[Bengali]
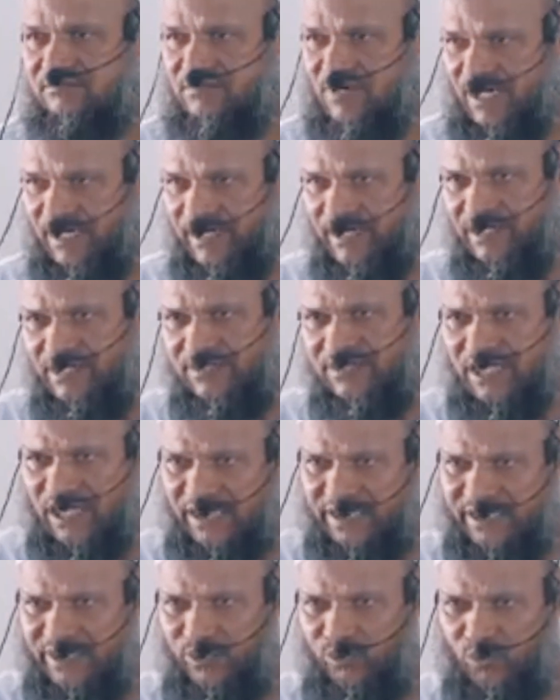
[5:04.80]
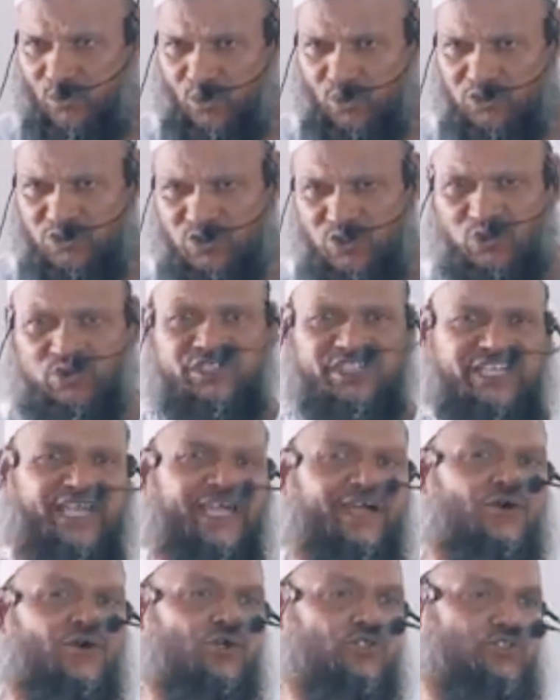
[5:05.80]
মানে তাকে অজু দিয়ে
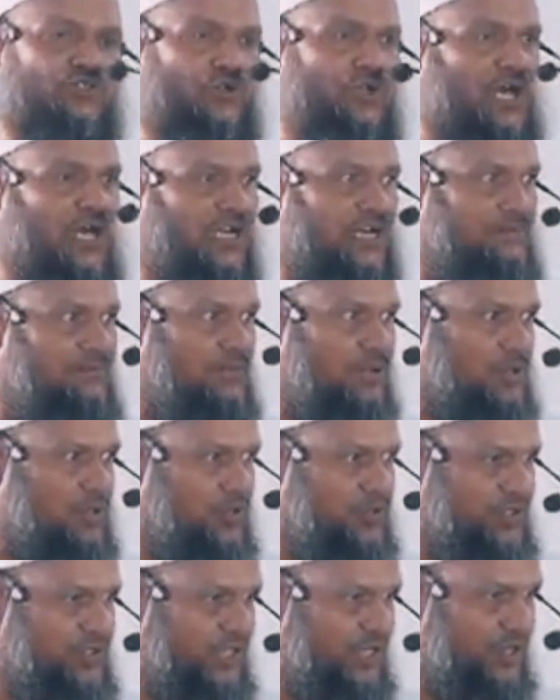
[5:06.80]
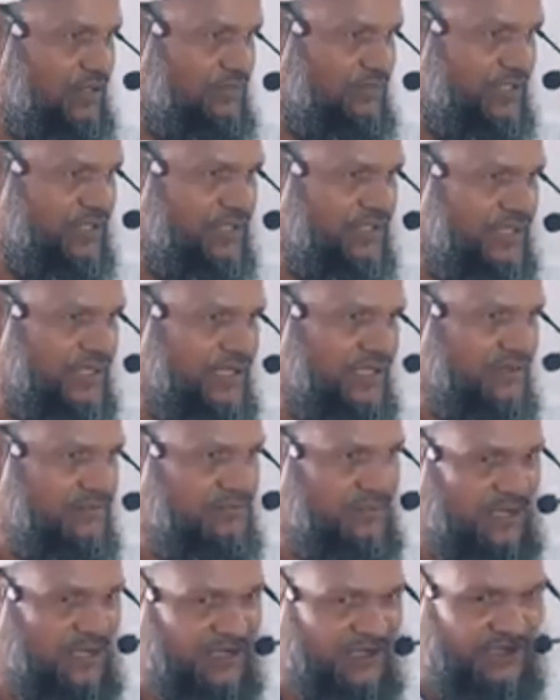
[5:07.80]
গোসল আরম্ভ করতে হবে
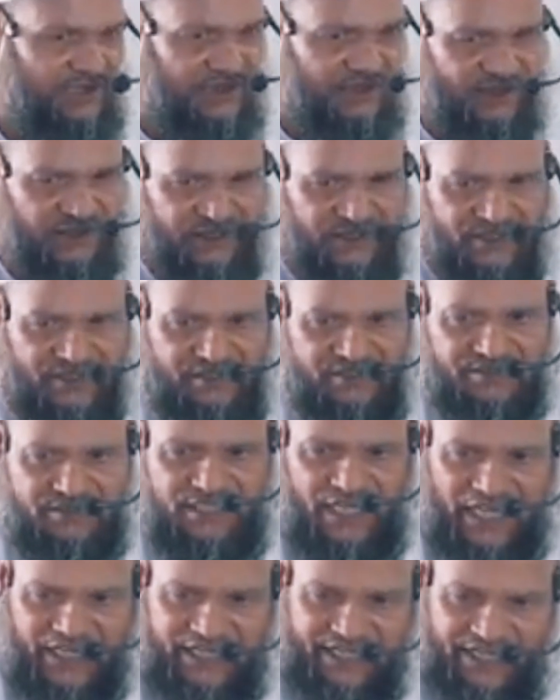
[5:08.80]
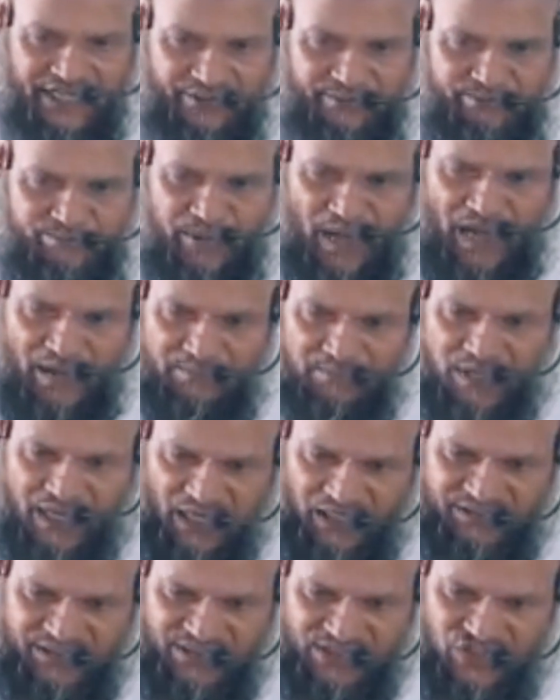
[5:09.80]
মানে তাকে বাম
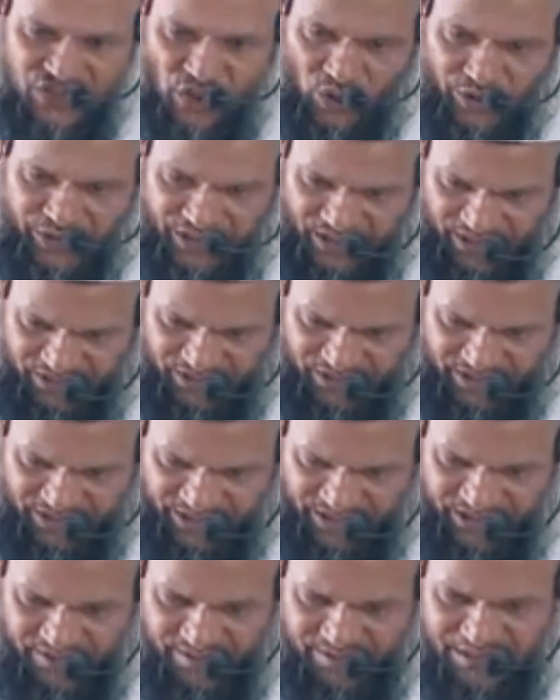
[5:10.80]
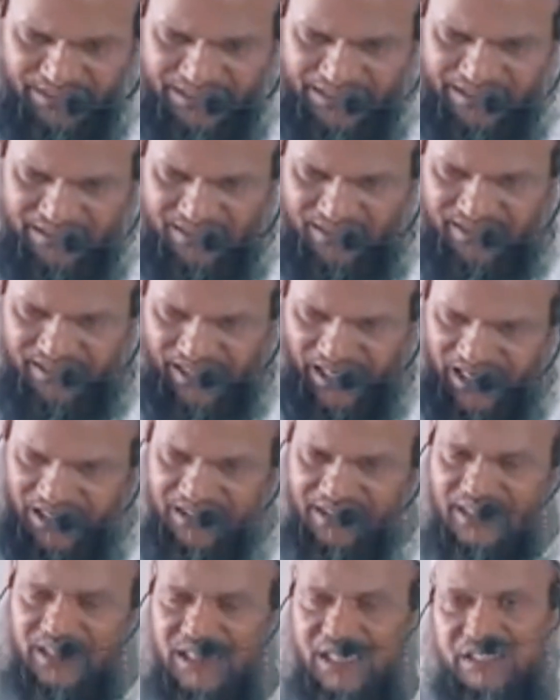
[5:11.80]
কাতে সইয়ে দিয়ে
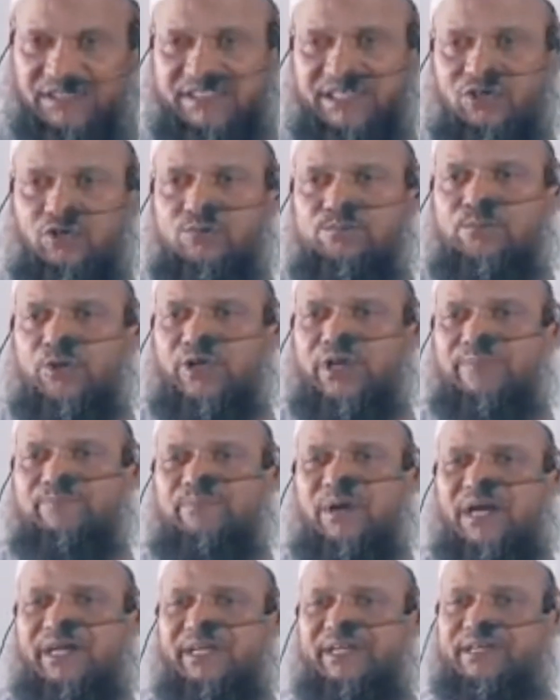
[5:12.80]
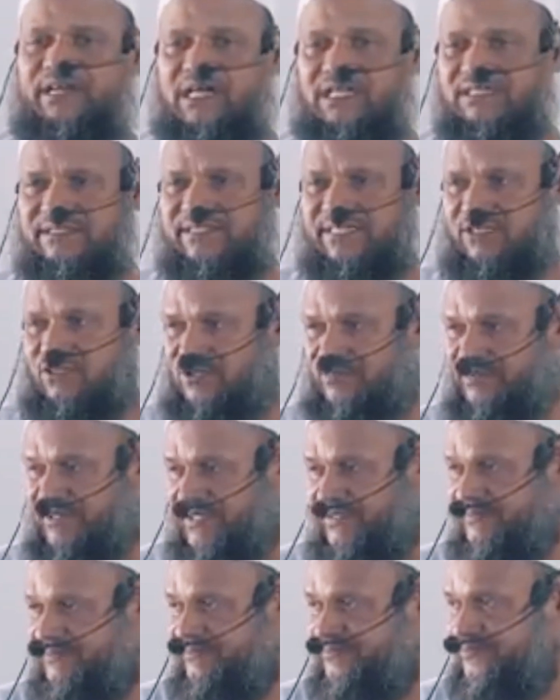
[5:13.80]
ডান কাতের উপরে পানি ঢালতে
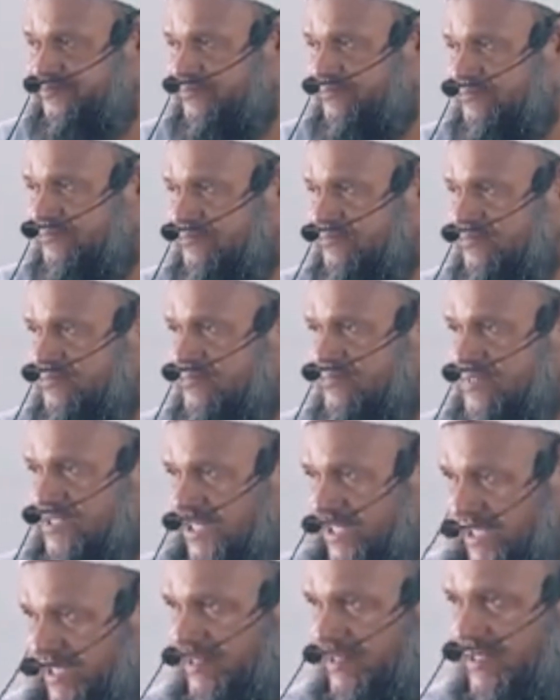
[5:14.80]
হবে দিয়ে